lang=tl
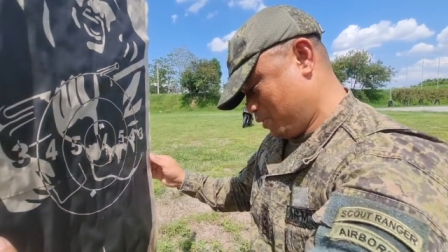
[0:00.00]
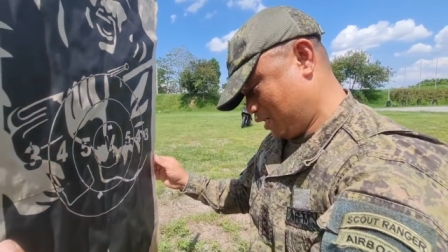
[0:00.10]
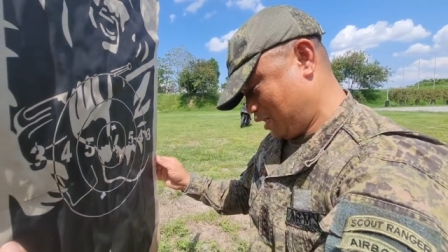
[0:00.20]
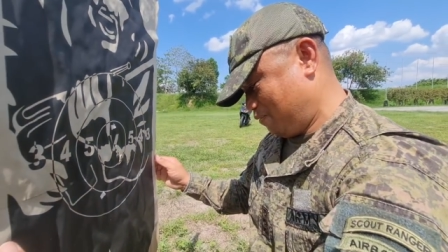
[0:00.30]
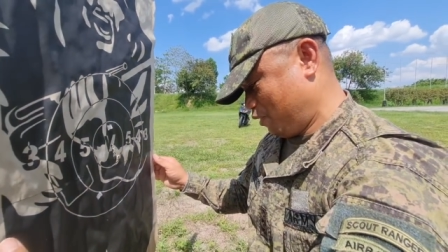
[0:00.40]
ba
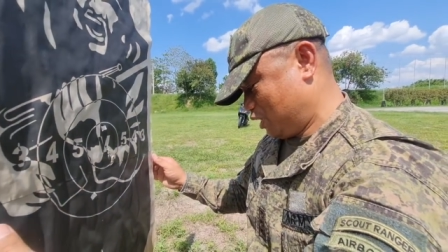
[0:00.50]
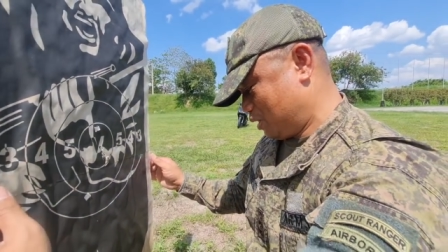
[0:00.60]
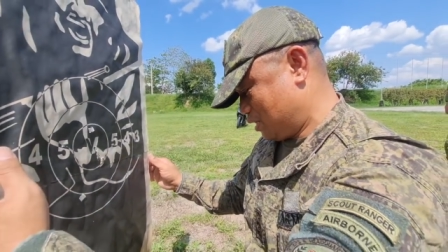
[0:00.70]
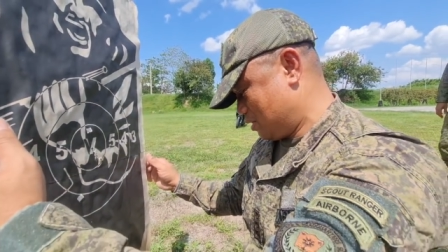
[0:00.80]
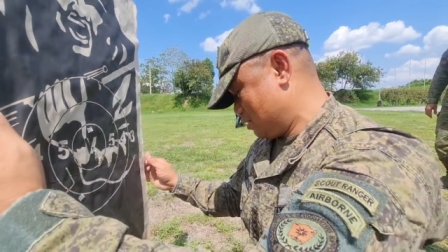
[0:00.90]
natin
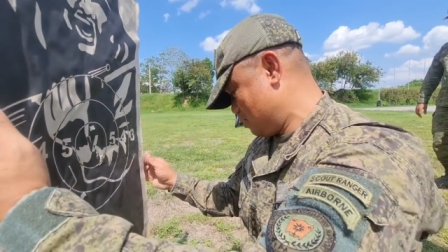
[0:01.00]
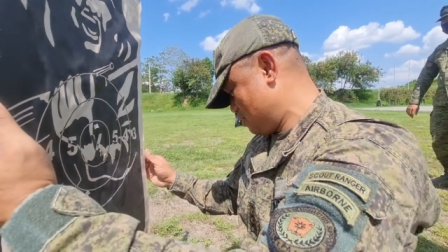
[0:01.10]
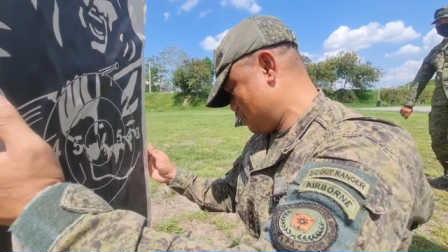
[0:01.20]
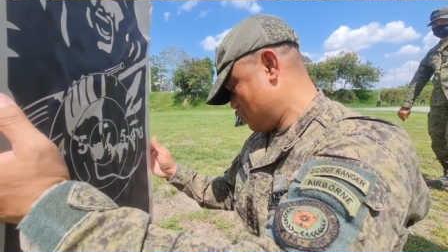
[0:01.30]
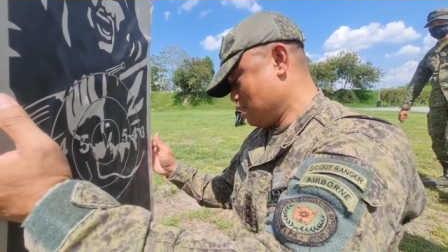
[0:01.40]
i-fix na
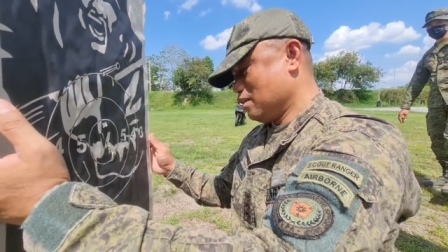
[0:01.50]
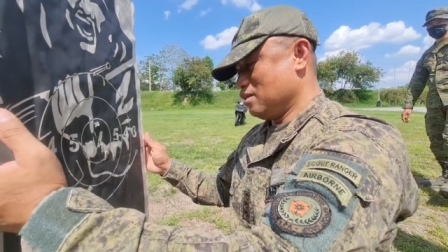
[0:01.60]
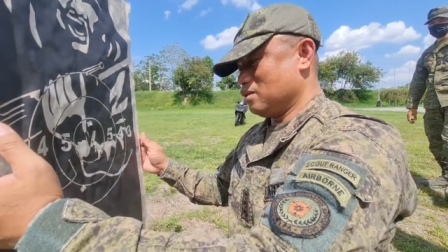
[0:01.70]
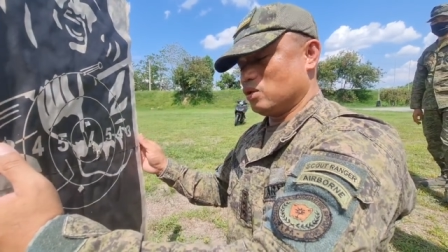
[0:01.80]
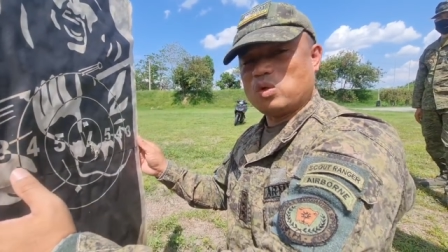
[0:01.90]

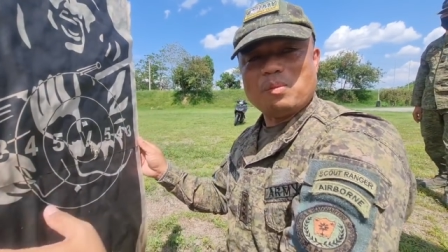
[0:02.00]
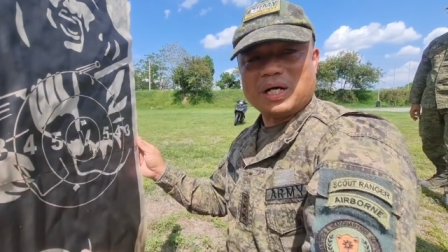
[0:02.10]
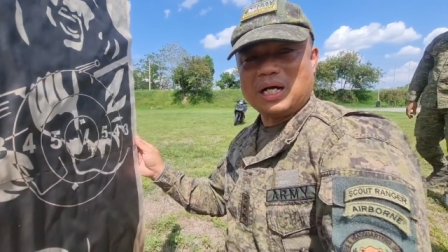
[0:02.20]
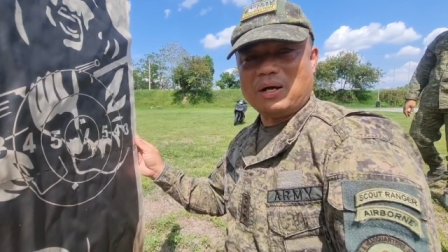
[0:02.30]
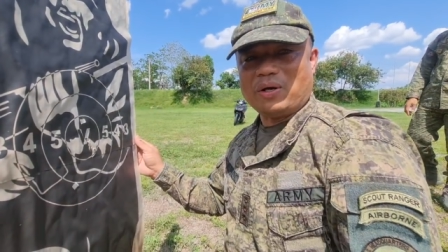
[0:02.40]

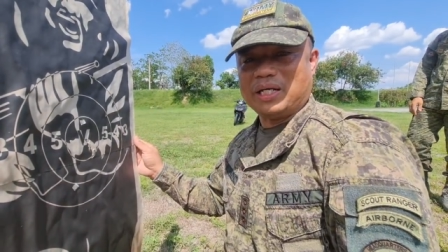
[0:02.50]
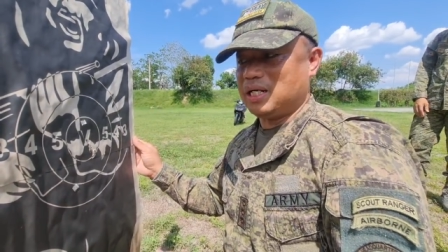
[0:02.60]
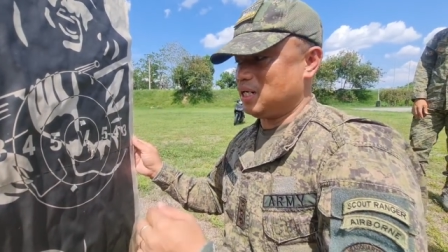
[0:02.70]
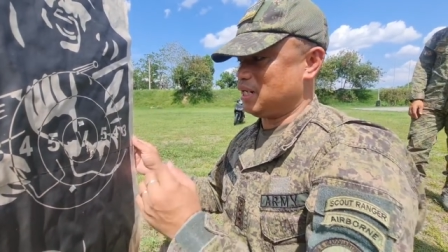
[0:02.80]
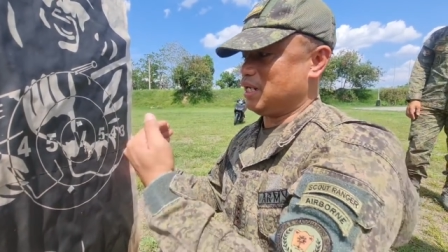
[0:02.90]
gumagalaw
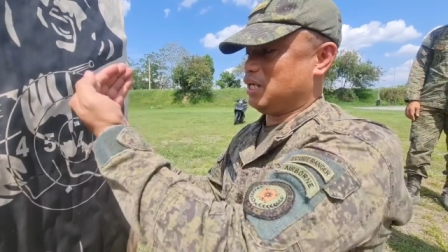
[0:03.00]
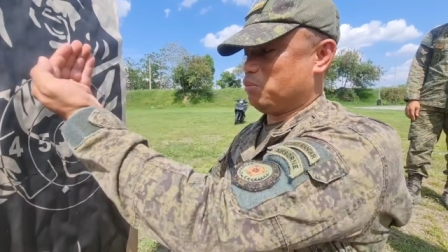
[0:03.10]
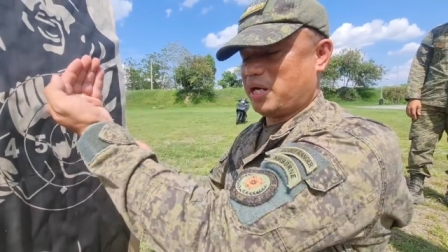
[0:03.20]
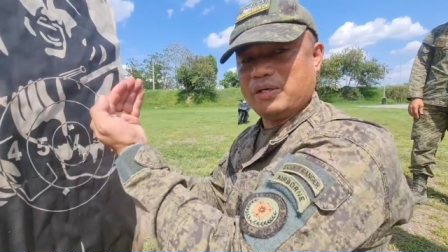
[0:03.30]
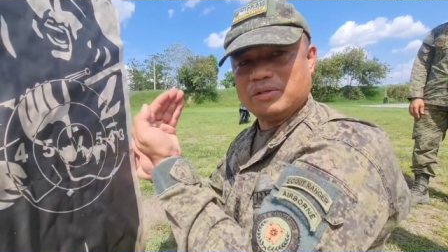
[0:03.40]
kaya
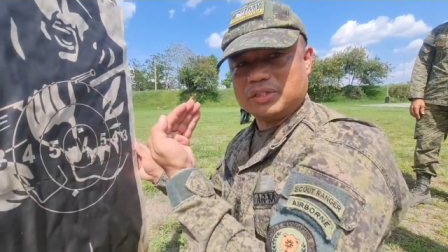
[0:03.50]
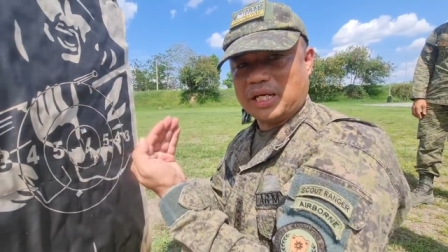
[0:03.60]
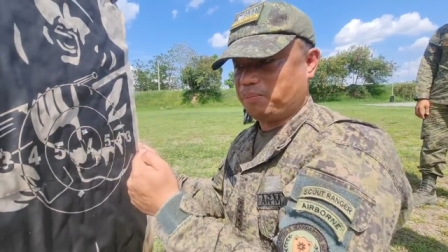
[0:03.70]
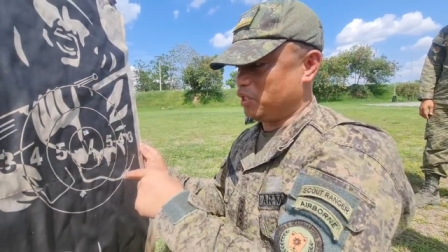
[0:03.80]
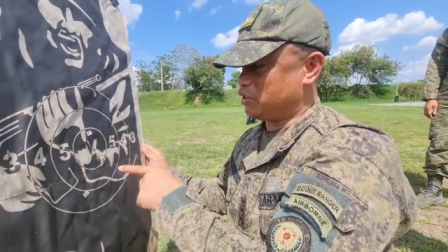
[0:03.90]
naiba yung
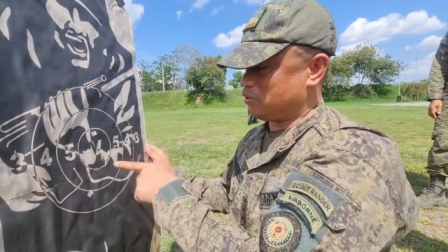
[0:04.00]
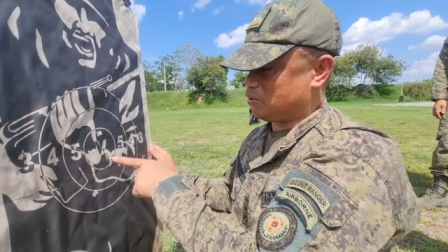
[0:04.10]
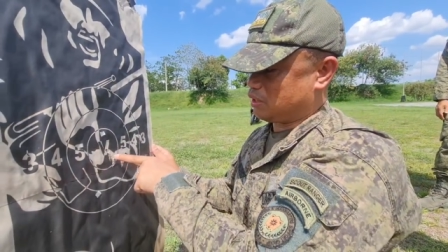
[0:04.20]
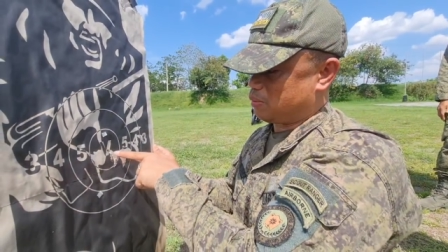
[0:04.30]
side picture ko